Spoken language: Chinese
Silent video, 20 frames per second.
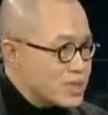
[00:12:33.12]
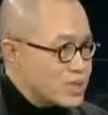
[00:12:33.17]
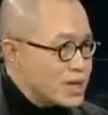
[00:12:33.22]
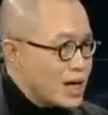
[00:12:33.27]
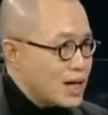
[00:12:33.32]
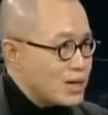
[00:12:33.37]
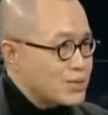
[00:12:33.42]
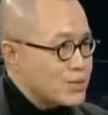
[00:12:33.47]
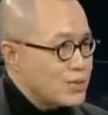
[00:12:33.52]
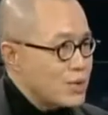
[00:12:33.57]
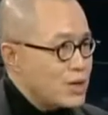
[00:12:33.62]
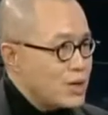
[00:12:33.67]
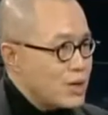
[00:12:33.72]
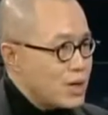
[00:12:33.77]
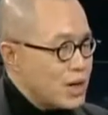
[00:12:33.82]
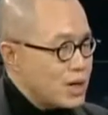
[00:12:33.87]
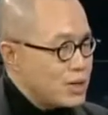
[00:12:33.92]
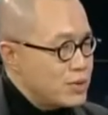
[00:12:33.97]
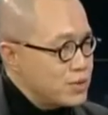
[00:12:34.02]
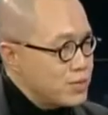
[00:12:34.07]
有没有想
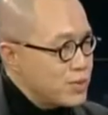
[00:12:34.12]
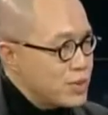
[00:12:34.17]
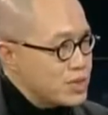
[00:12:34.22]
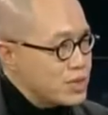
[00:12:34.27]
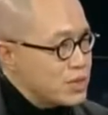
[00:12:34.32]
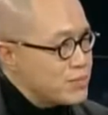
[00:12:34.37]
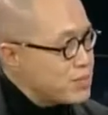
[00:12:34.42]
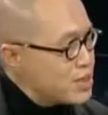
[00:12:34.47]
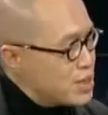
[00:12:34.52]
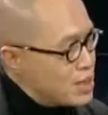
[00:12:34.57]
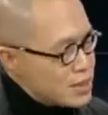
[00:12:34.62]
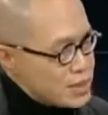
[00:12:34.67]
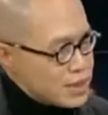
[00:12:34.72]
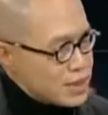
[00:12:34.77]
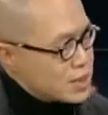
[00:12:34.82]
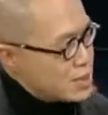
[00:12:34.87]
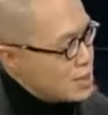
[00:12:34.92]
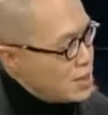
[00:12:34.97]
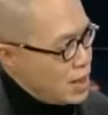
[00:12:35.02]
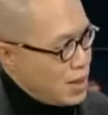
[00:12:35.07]
过，很多人不能
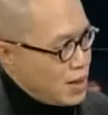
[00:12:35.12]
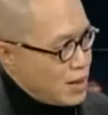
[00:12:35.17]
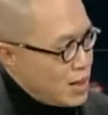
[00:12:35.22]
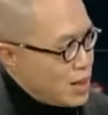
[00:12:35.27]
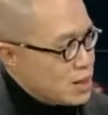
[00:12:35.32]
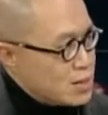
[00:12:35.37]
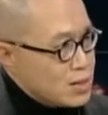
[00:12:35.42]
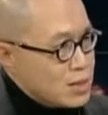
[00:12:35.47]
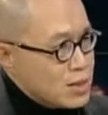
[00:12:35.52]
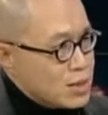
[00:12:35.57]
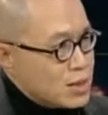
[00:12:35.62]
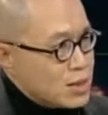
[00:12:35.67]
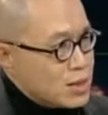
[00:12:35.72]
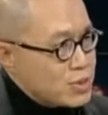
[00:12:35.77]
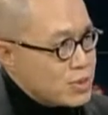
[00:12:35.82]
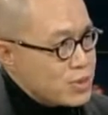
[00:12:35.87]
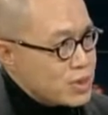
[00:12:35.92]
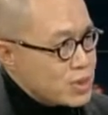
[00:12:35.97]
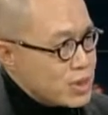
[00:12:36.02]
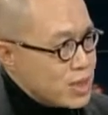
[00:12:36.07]
私了啊？
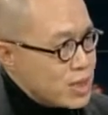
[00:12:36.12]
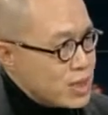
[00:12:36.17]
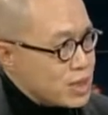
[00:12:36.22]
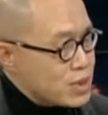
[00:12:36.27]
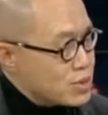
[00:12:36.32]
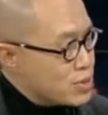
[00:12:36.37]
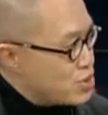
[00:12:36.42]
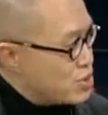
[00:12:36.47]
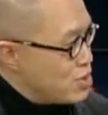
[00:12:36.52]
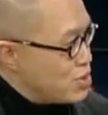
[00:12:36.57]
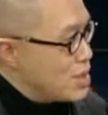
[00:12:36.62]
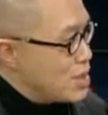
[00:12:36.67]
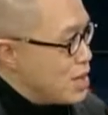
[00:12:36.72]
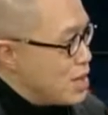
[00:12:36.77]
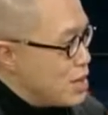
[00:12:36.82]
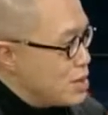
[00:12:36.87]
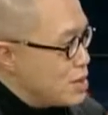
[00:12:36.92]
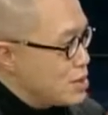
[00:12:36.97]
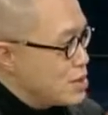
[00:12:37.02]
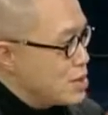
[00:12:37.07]
很多人他很穷
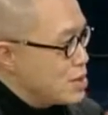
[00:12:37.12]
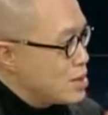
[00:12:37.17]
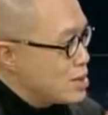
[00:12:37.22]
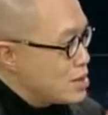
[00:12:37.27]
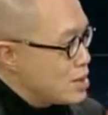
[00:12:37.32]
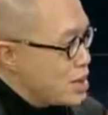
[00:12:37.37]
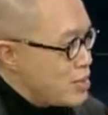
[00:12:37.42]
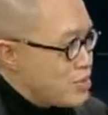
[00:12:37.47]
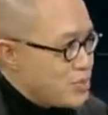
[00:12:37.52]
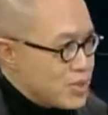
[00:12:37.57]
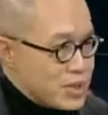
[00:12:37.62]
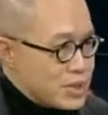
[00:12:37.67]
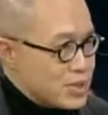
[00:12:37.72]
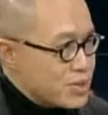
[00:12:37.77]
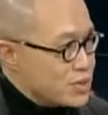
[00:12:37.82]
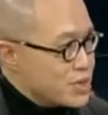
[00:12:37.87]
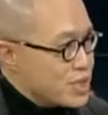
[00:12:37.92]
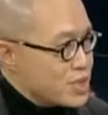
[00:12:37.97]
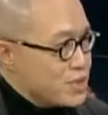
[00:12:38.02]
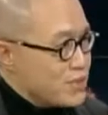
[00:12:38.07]
啊。他不能
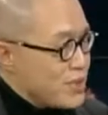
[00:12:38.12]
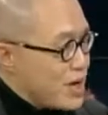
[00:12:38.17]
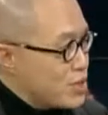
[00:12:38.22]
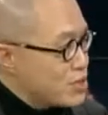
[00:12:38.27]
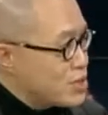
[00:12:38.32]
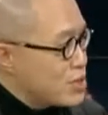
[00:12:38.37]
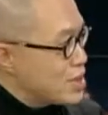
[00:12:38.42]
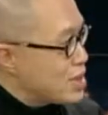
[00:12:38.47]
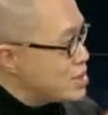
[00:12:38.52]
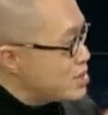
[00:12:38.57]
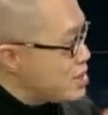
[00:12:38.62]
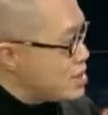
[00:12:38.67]
够自己买水，